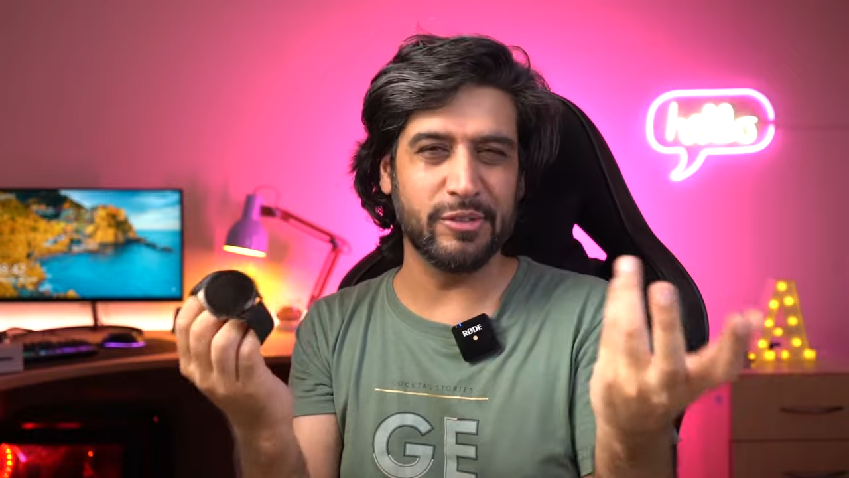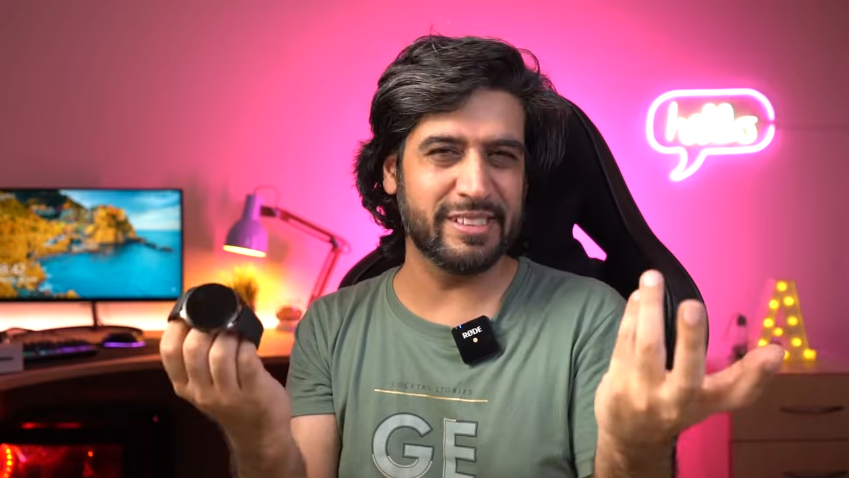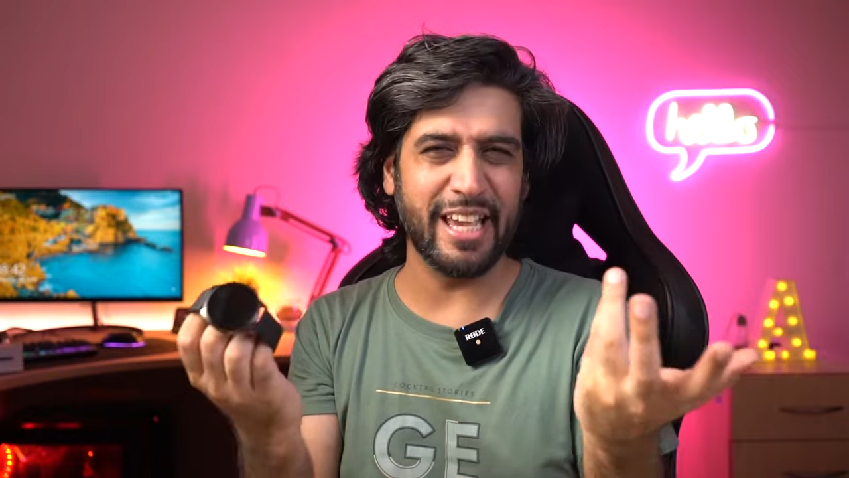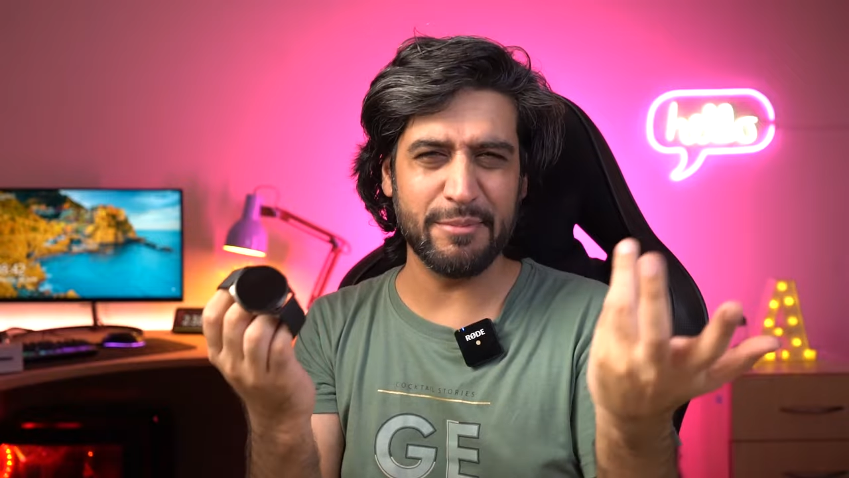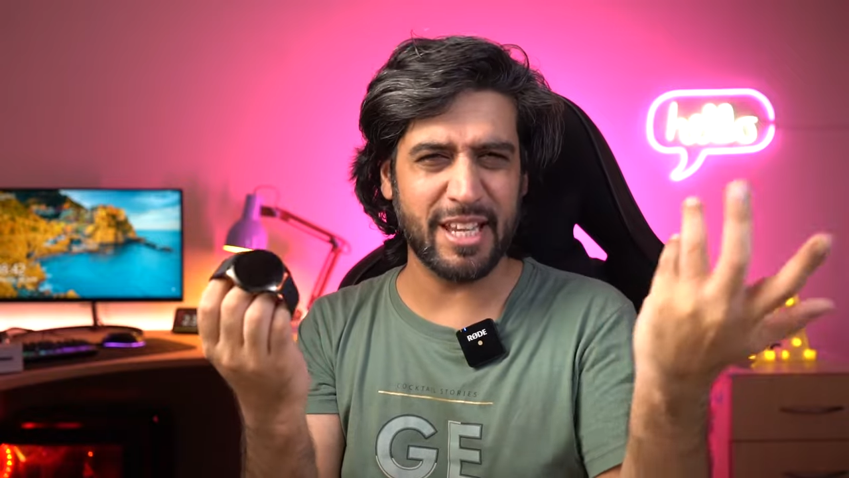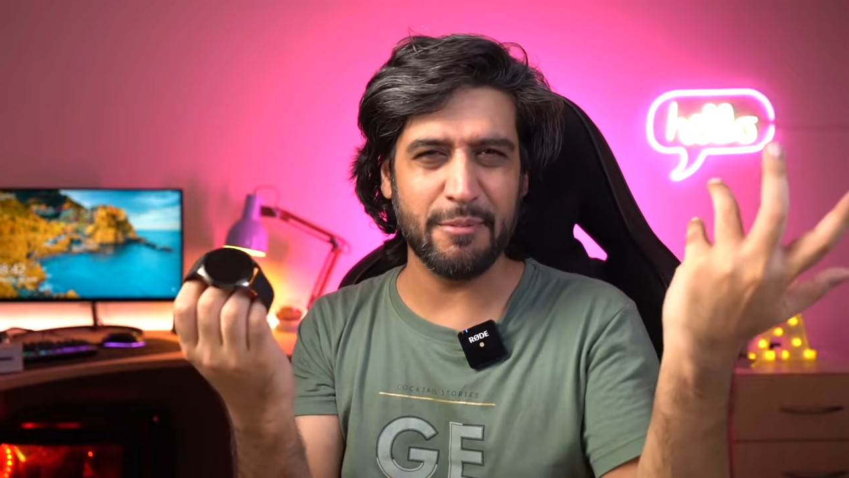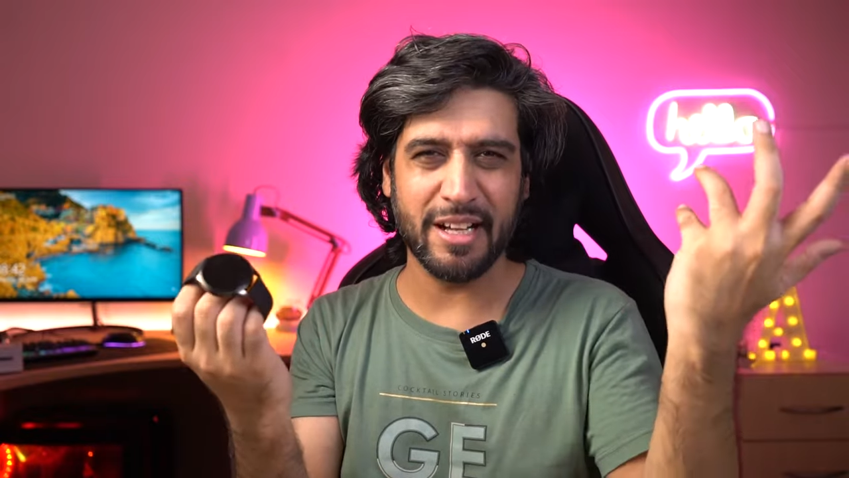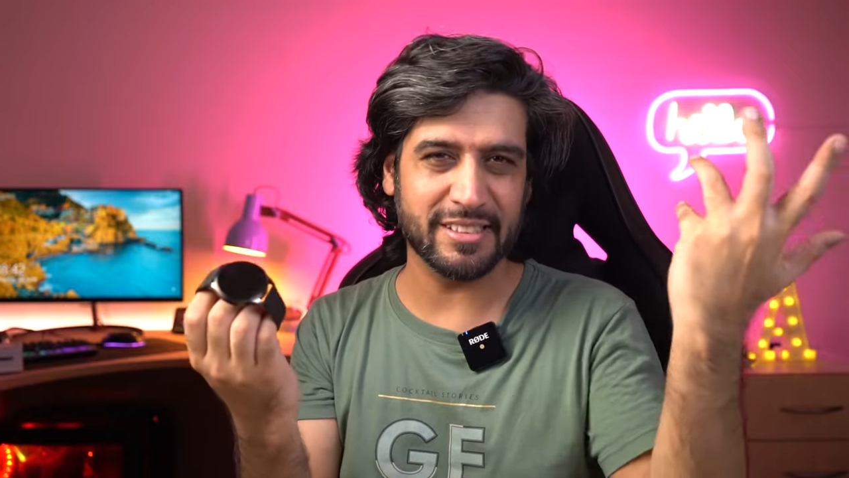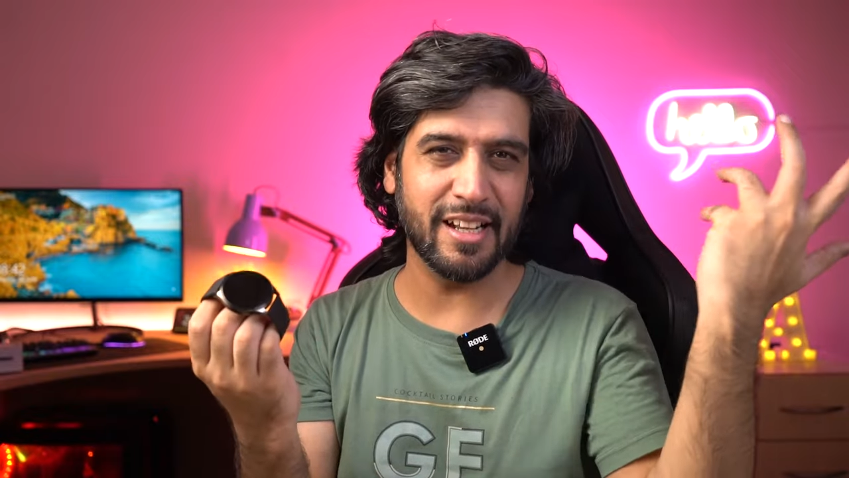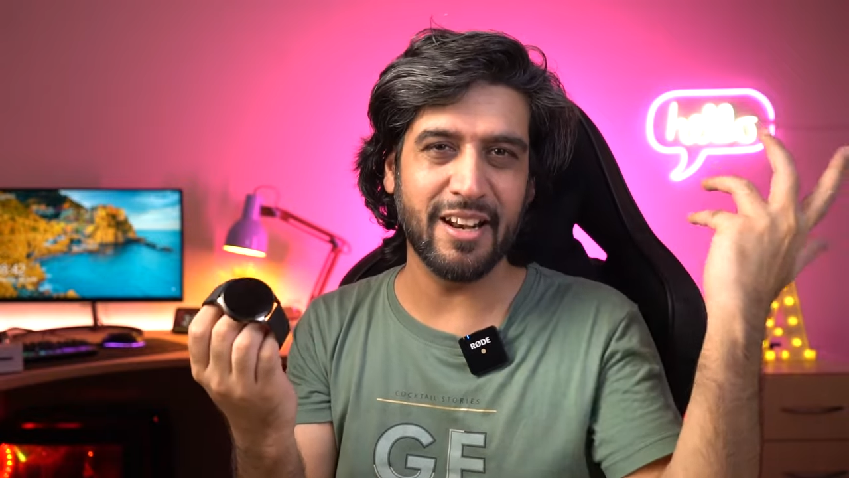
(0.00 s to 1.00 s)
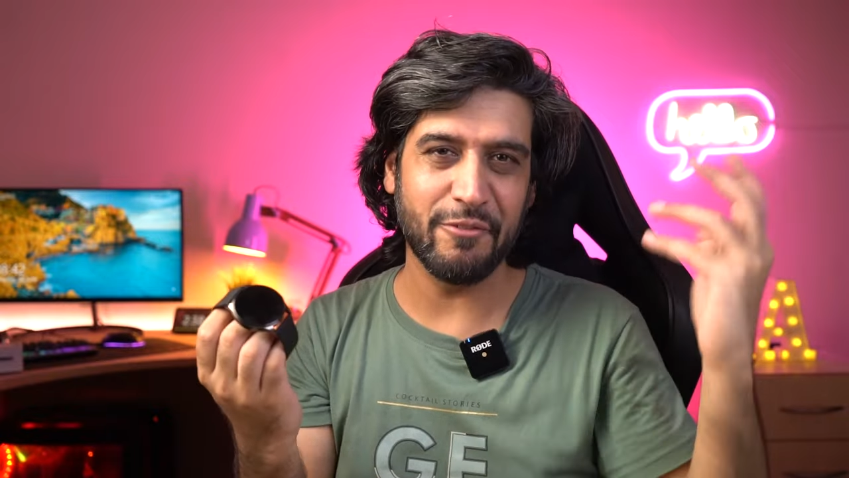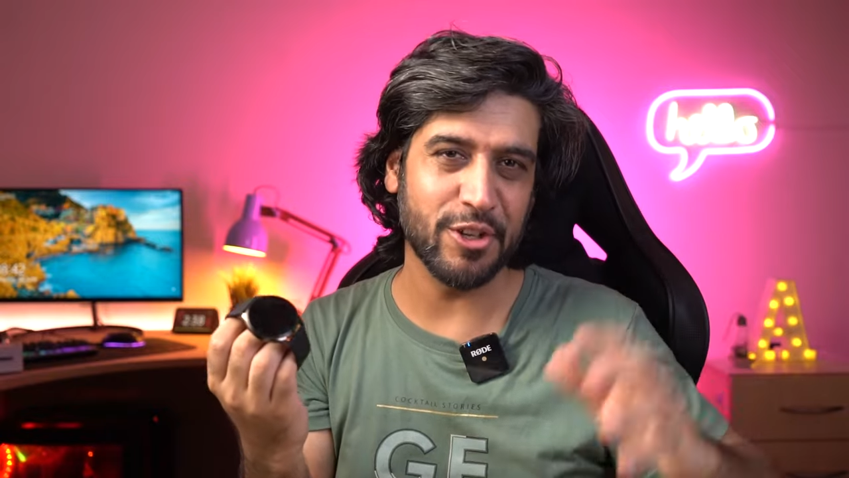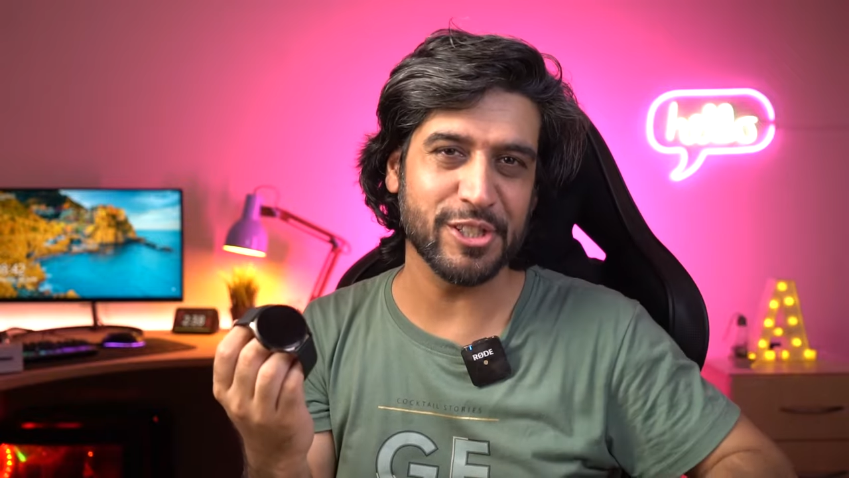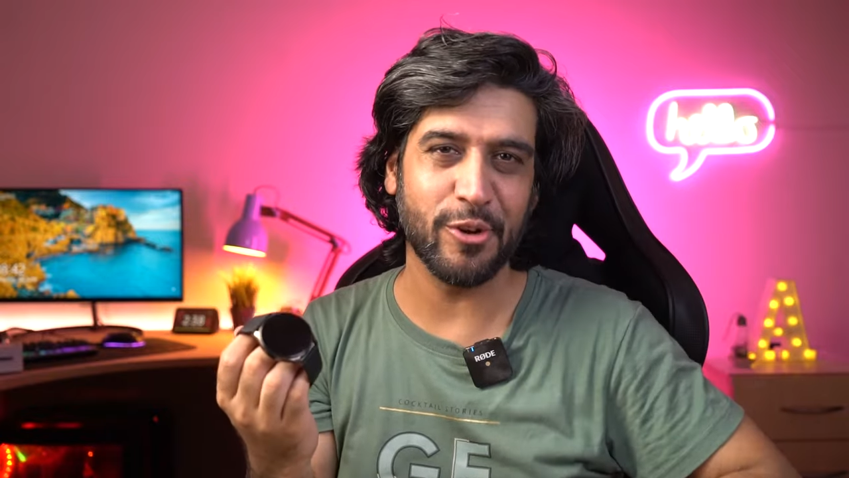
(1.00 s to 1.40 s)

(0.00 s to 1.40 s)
सेम सेम आजकल वॉचेज